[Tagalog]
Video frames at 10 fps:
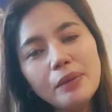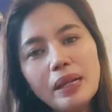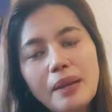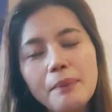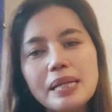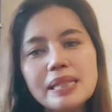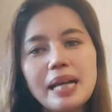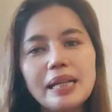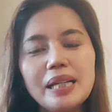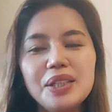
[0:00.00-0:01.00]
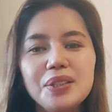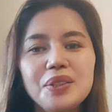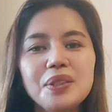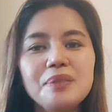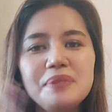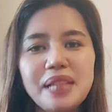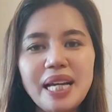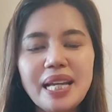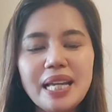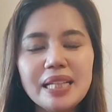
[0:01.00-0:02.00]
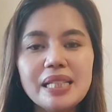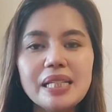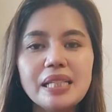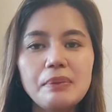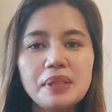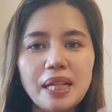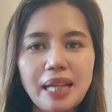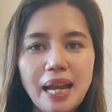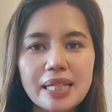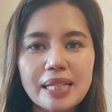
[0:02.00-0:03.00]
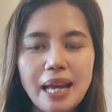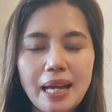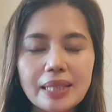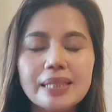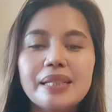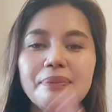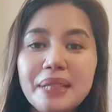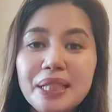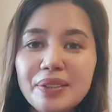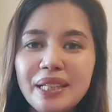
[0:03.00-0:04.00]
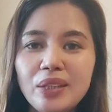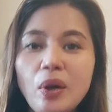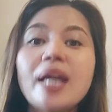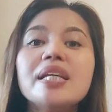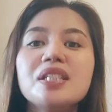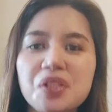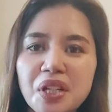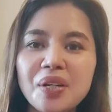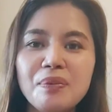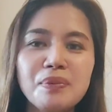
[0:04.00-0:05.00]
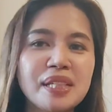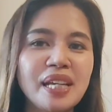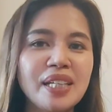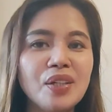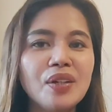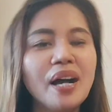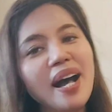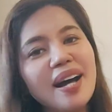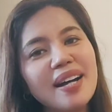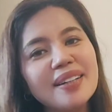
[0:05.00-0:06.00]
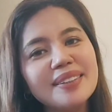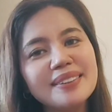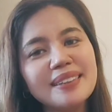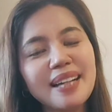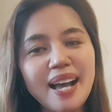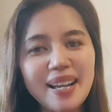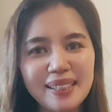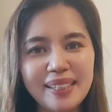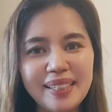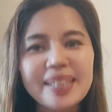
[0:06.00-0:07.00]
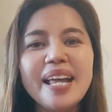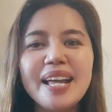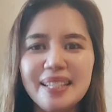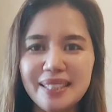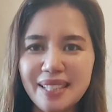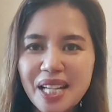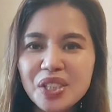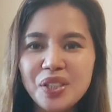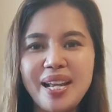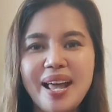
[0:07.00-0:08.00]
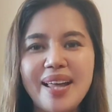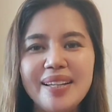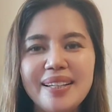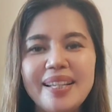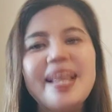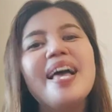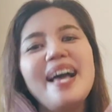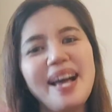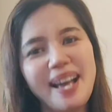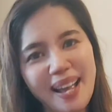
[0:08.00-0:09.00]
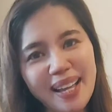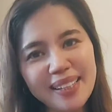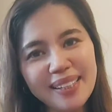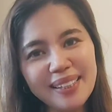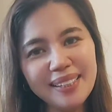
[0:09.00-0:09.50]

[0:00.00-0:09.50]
Welcome back sa aking YouTube channel. This is Sebishai guys. At sa video ito ay isishare ko po sa inyo ang aking national ID.